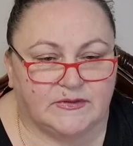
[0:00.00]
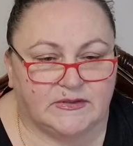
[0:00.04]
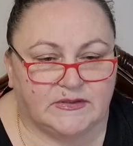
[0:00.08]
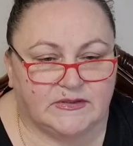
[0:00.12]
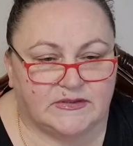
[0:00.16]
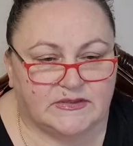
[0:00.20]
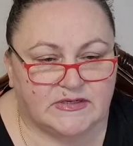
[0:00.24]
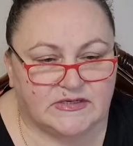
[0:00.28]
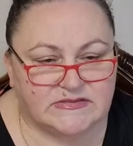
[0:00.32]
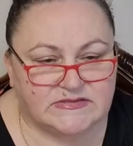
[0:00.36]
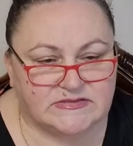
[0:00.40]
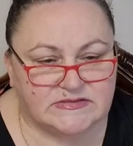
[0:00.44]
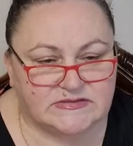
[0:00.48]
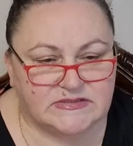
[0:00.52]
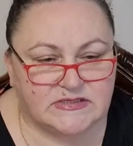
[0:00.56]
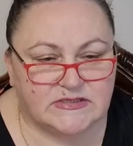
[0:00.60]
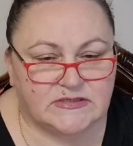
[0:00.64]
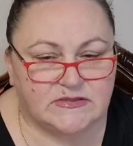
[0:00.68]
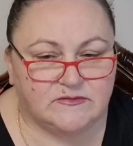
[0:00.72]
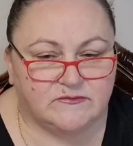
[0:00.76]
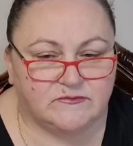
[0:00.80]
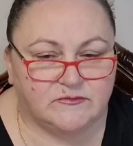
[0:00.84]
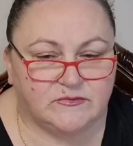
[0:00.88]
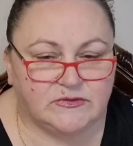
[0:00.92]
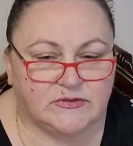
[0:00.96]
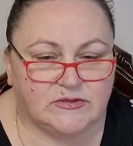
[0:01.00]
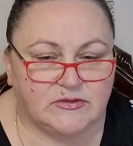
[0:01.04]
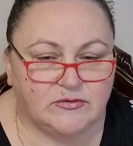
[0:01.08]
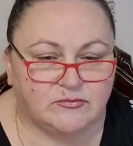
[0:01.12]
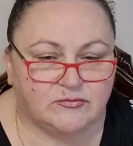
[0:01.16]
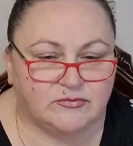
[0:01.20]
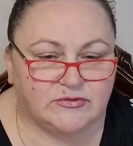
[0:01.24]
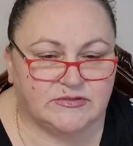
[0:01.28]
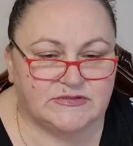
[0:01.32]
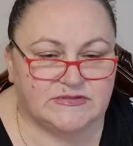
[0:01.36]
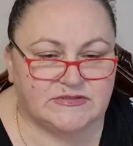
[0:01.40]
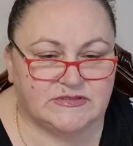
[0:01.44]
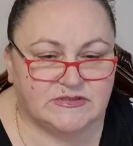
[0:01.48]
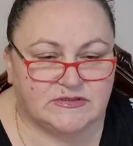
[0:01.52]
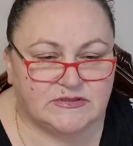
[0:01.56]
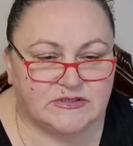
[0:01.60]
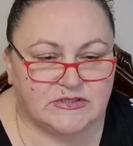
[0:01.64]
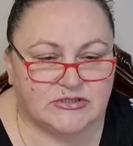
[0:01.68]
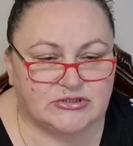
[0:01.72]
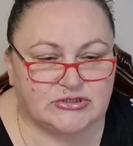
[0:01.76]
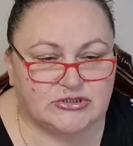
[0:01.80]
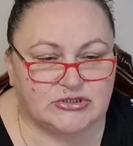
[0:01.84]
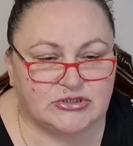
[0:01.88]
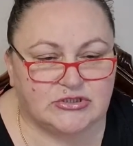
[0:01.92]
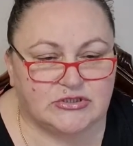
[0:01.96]
Расценивает ли он эти
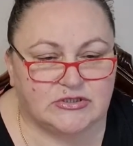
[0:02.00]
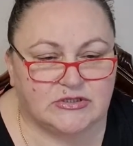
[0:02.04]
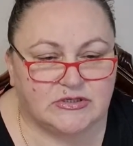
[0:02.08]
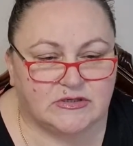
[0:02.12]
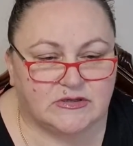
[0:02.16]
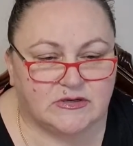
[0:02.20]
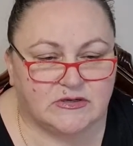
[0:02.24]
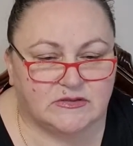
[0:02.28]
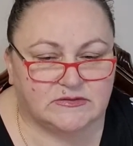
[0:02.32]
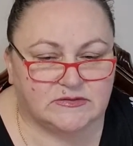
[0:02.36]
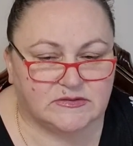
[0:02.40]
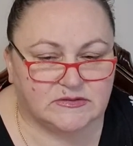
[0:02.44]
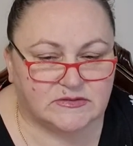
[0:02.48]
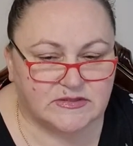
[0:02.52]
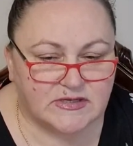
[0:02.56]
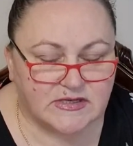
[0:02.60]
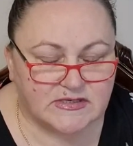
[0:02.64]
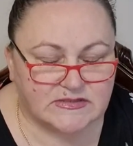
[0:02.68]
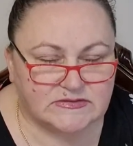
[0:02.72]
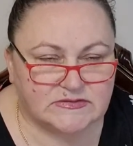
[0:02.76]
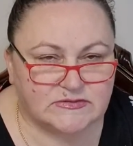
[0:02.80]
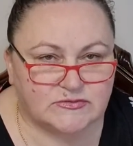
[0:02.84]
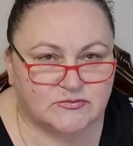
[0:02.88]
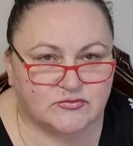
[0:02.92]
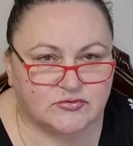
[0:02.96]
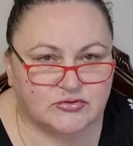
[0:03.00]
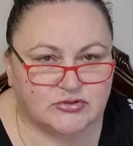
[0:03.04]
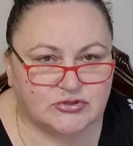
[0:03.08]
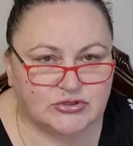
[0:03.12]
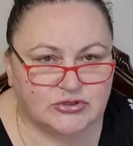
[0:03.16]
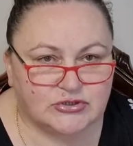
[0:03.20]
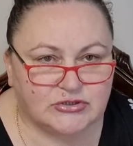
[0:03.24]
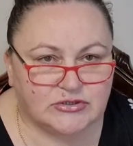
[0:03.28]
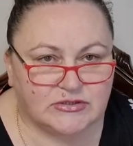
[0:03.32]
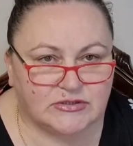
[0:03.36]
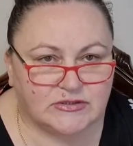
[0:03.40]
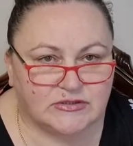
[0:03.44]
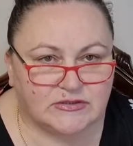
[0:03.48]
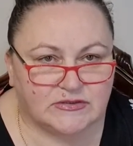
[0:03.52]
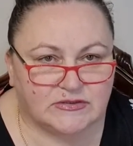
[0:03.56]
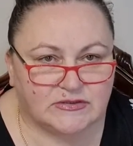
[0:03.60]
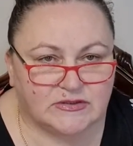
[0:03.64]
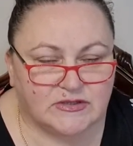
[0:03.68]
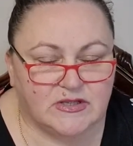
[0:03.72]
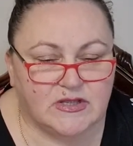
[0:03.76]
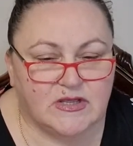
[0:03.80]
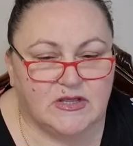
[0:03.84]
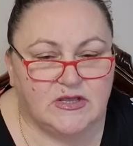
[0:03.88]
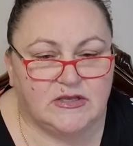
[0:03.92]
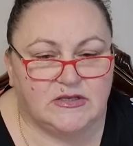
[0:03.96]
отношения как долгосрочные
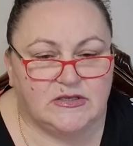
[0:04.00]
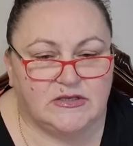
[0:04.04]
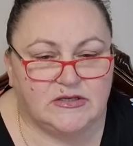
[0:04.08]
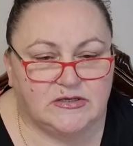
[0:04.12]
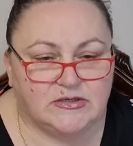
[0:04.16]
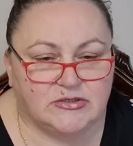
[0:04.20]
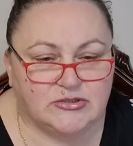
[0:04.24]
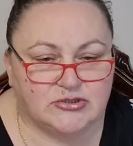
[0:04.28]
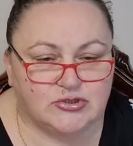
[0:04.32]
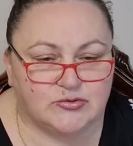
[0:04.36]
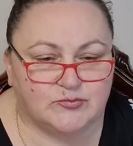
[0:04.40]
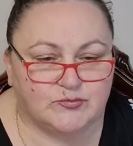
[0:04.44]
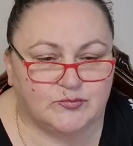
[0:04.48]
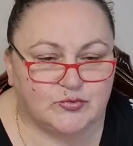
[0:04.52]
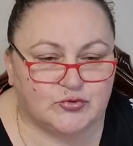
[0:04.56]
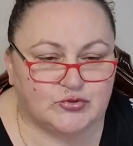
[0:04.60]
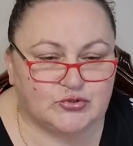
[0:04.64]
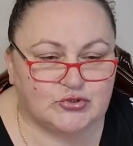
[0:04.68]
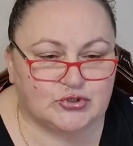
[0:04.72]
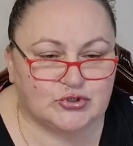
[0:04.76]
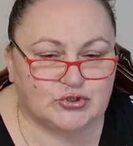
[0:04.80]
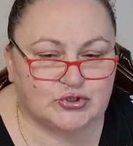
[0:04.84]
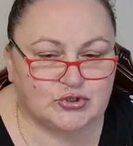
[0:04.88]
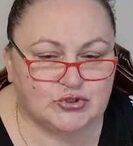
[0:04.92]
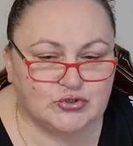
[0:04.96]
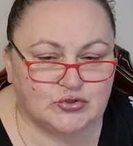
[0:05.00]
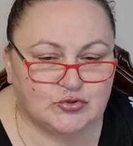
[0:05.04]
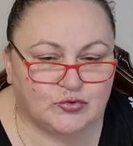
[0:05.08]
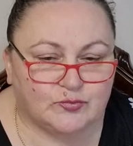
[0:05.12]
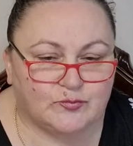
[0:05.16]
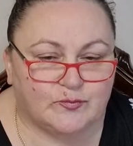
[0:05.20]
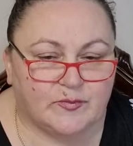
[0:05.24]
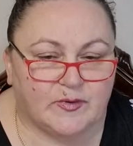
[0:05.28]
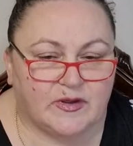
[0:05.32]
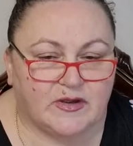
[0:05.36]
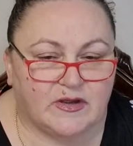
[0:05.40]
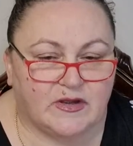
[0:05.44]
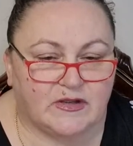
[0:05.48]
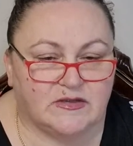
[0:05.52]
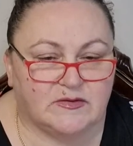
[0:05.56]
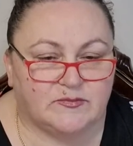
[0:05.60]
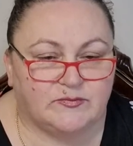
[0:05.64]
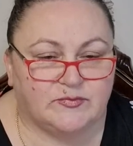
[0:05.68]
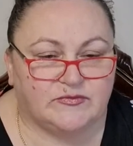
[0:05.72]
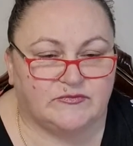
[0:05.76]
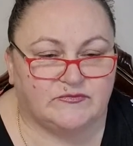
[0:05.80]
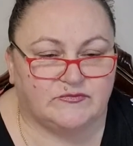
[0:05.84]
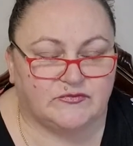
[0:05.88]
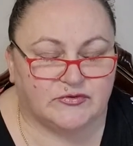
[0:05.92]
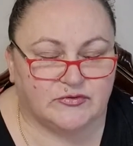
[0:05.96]
или же просто ждет, пока не
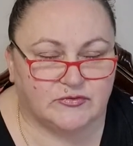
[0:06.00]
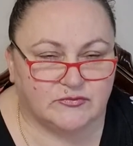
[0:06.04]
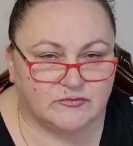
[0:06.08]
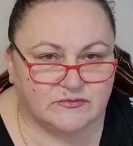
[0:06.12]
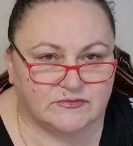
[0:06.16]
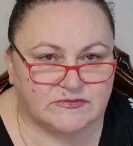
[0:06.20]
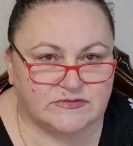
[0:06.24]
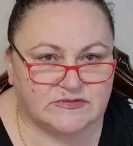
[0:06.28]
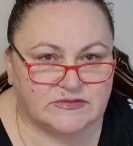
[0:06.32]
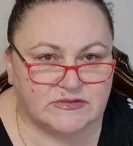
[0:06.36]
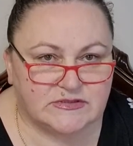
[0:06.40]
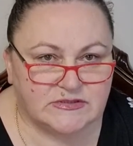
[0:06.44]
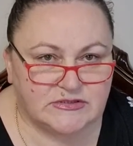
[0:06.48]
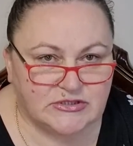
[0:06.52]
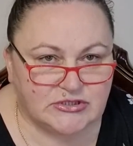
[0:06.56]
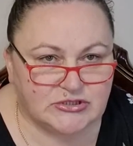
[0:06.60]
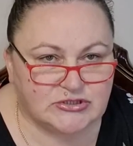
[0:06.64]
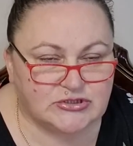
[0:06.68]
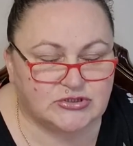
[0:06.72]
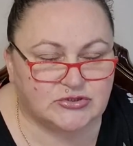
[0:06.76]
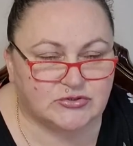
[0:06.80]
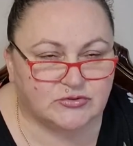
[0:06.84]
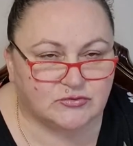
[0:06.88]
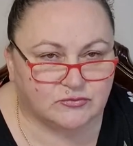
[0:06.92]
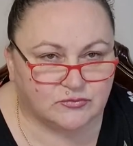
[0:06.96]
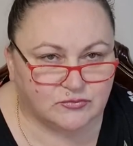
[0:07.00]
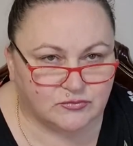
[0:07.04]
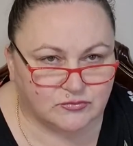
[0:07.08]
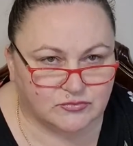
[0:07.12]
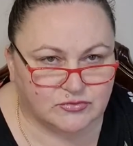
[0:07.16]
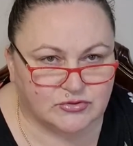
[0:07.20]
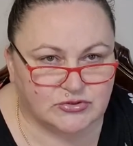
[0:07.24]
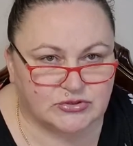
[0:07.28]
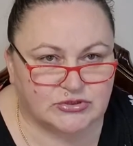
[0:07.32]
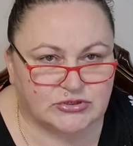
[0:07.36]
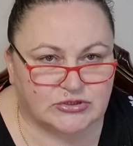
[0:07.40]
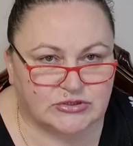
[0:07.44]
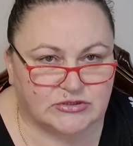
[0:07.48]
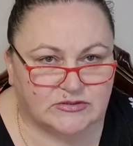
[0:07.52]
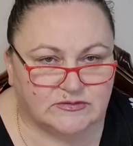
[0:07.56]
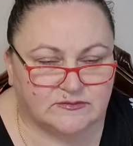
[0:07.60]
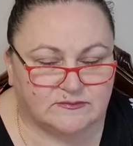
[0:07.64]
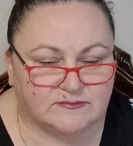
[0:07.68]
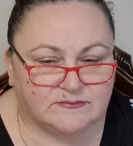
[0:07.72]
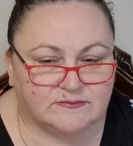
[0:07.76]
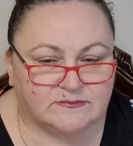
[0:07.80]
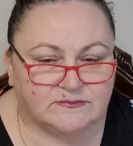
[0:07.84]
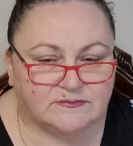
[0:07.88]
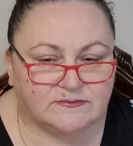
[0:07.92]
подвернется нечто лучшее.